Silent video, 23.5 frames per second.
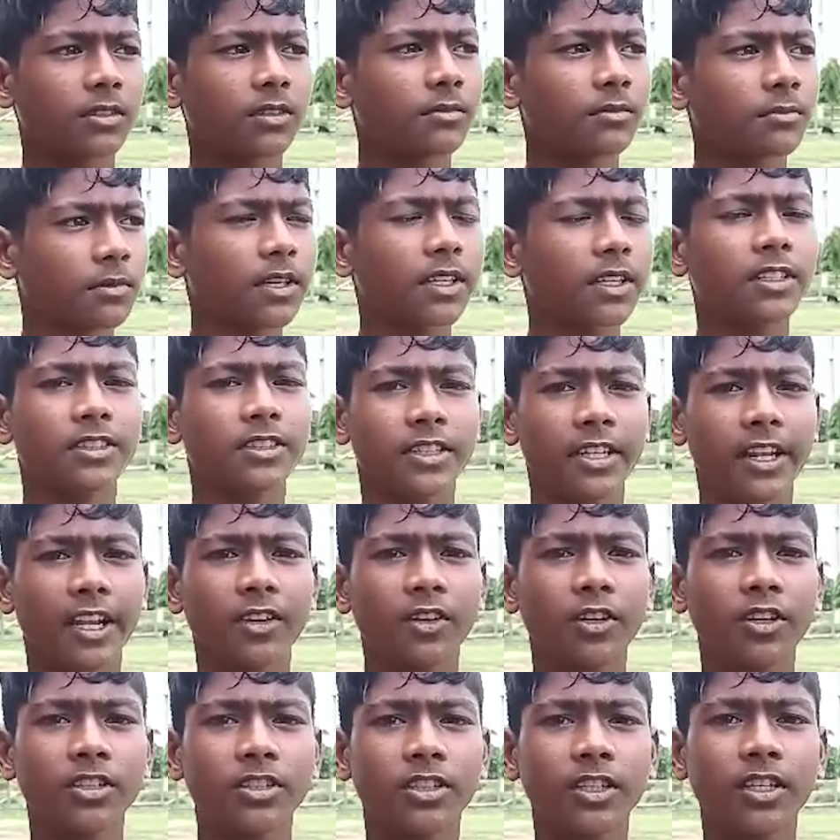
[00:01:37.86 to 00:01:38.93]
মানে ট্রায়াল
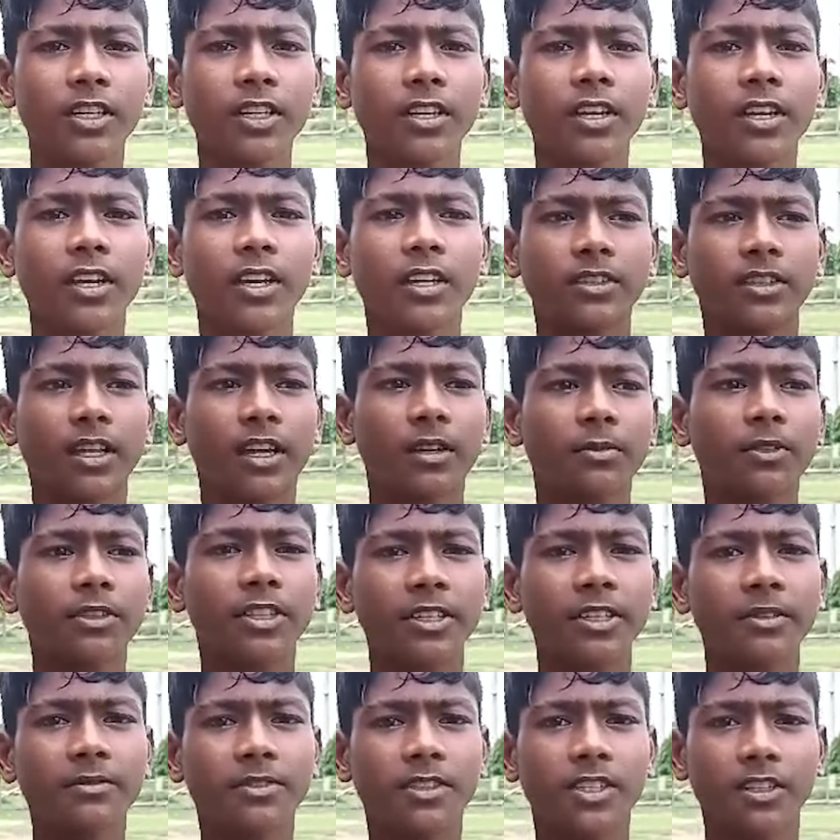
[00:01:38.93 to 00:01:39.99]
হয়েছে তারপর টিম
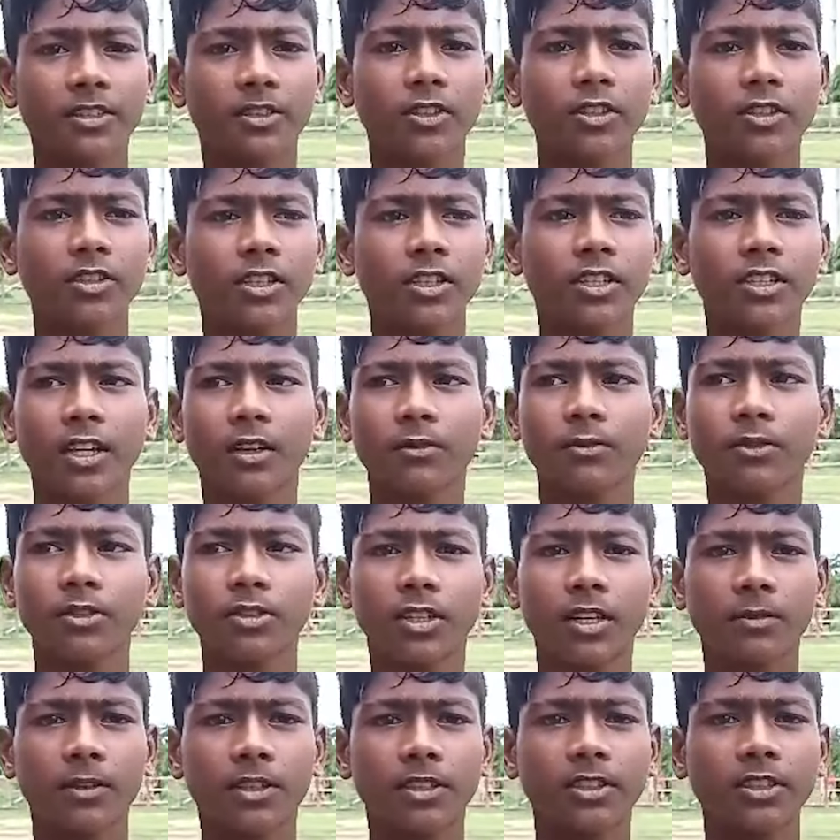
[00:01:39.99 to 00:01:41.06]
সিলেক্ট হয়েছে তার মধ্যে
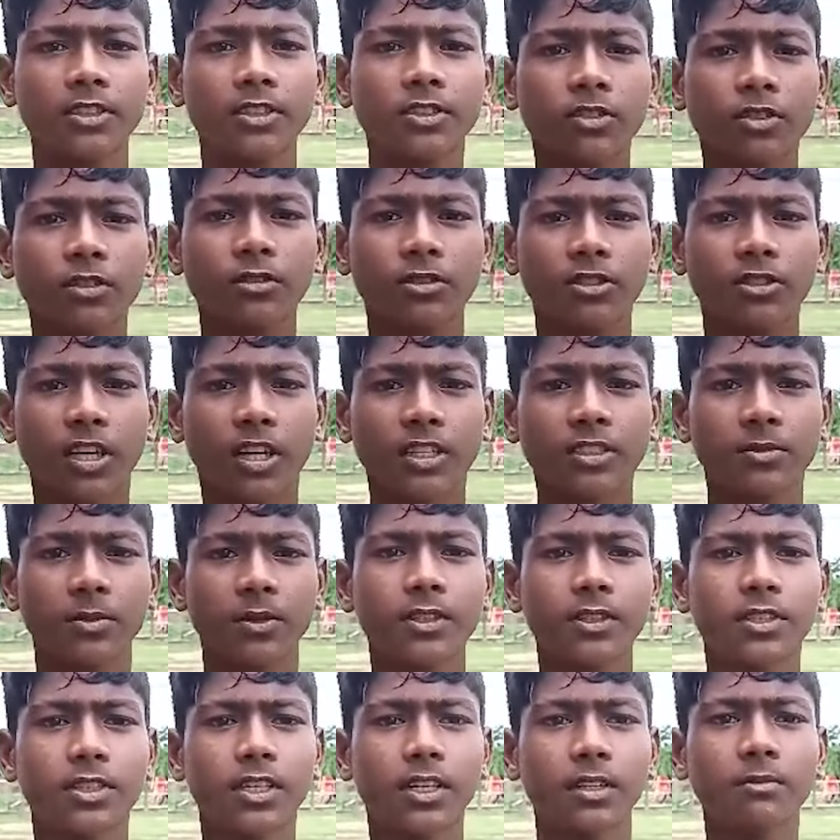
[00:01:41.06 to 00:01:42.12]
আমরা তিনজন চান্স
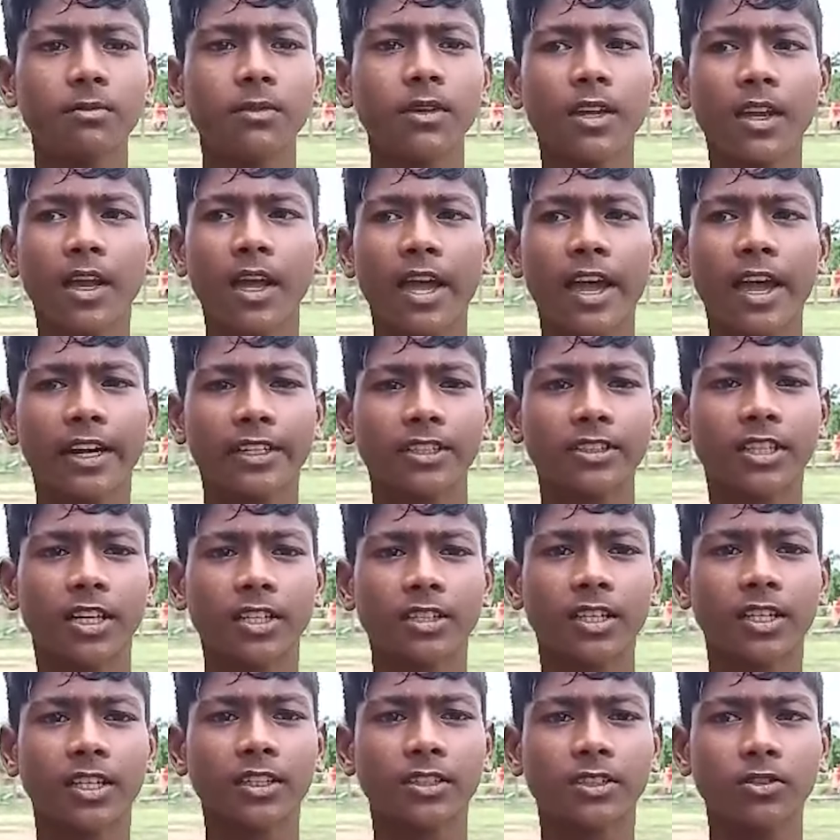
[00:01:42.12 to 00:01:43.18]
পেয়েছিলাম একটা দাদা
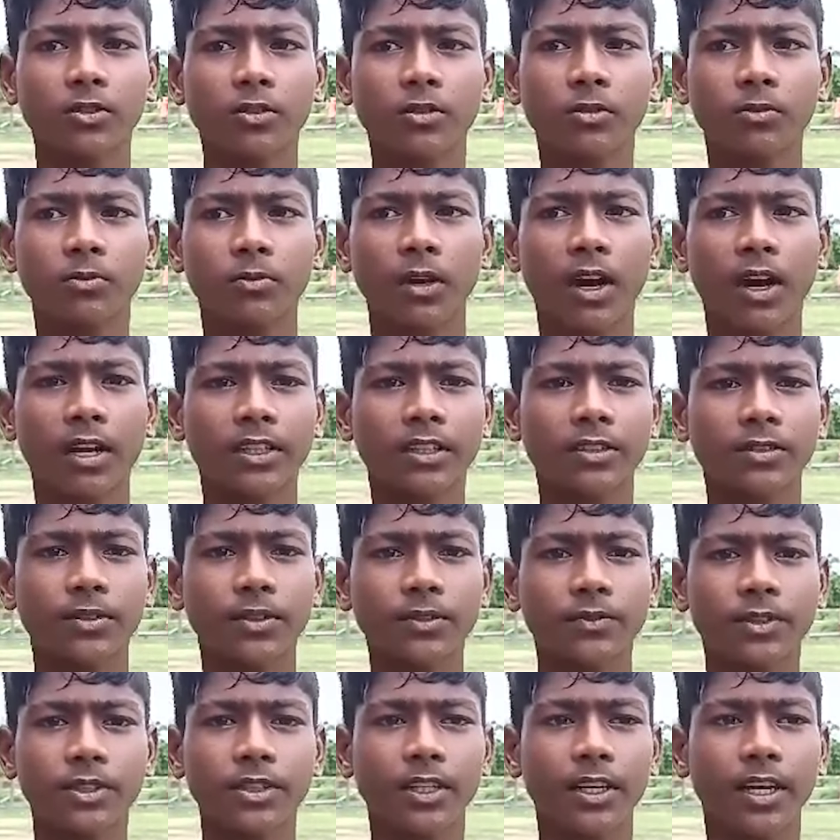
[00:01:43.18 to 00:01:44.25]
আছে ও আন্ডার
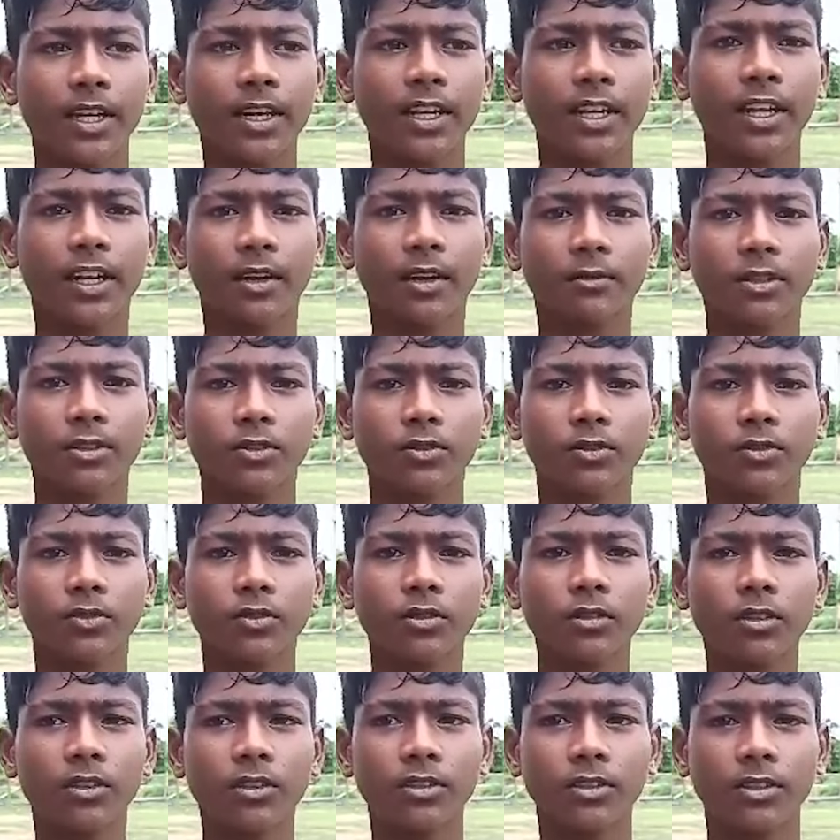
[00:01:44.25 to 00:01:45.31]
ফিফটিনে খেলে আর আমরা দুজন
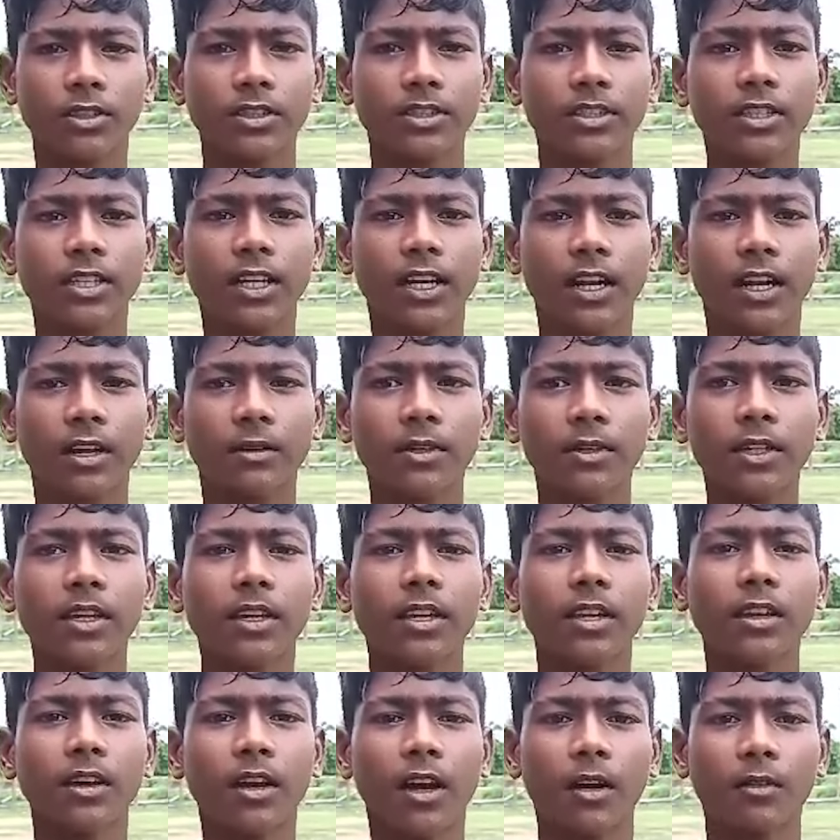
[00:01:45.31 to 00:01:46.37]
শিশির আর আমি
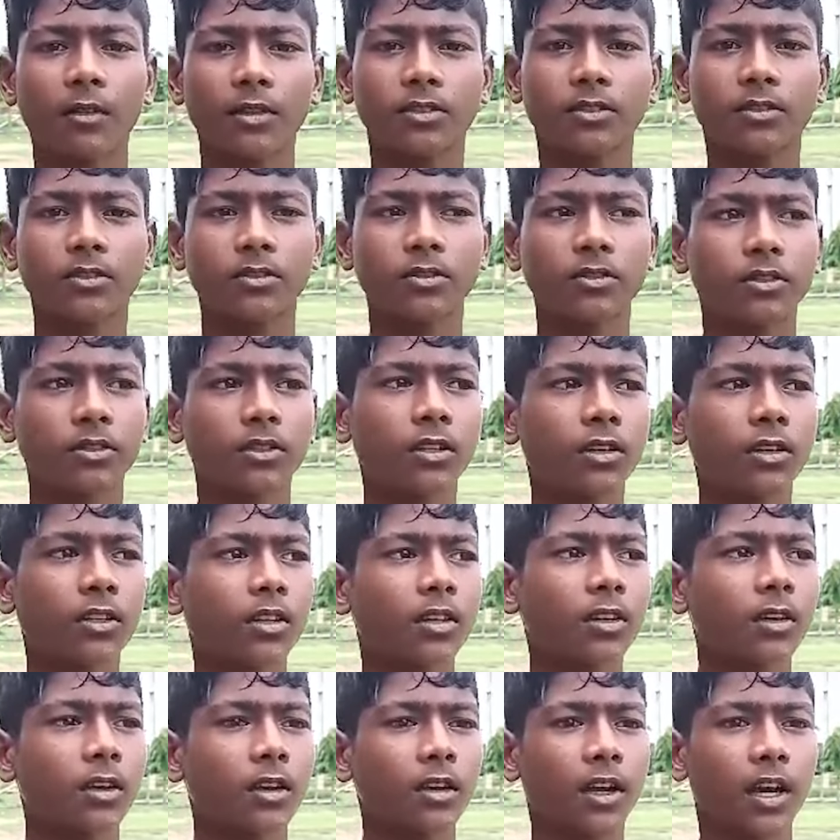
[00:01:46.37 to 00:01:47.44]
আমরা দুজনে
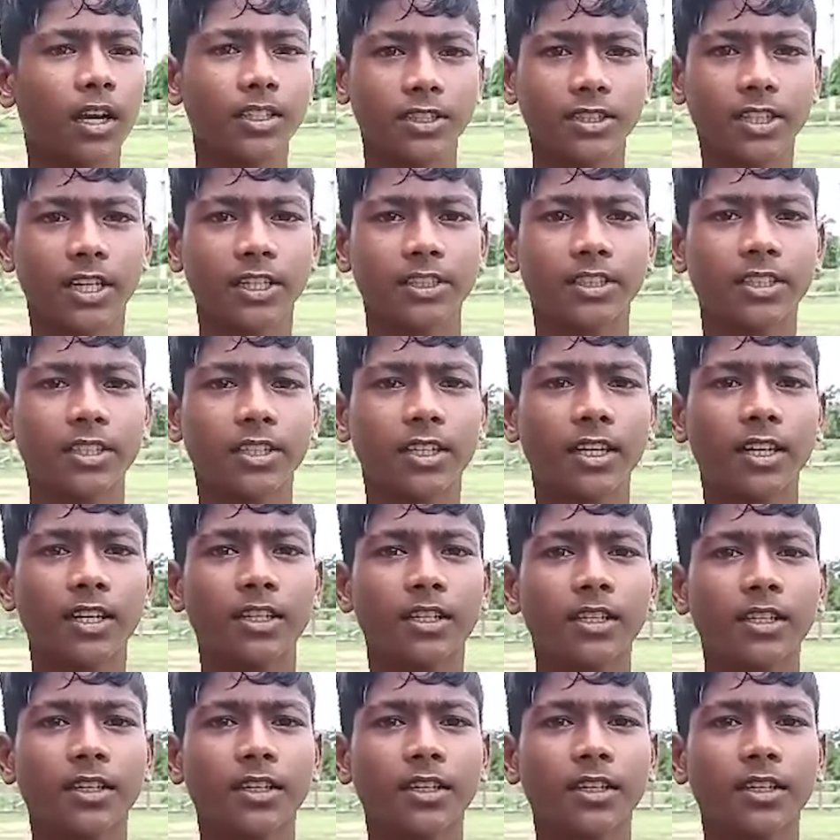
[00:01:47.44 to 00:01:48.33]
আন্ডার থার্টিনে খেলি